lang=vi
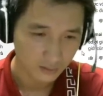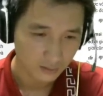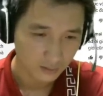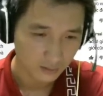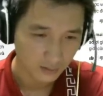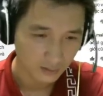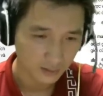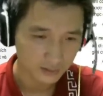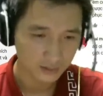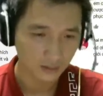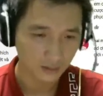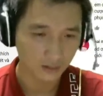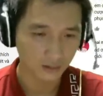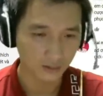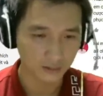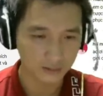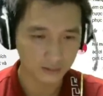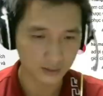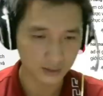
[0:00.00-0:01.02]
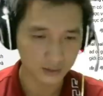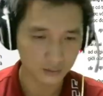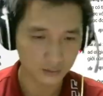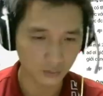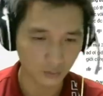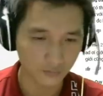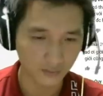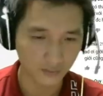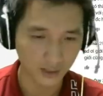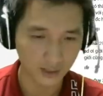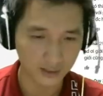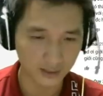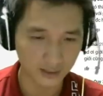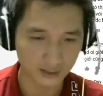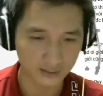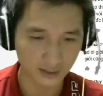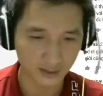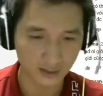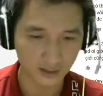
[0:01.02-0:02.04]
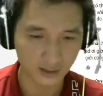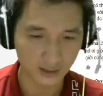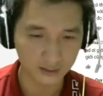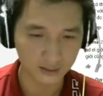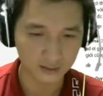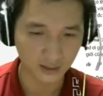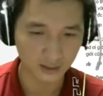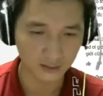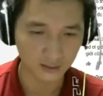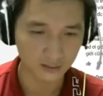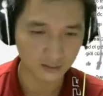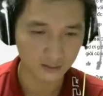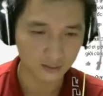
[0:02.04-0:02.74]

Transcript: Em cho hỏi giới chủ của Vạn Linh Cảnh tên là Linh Giận,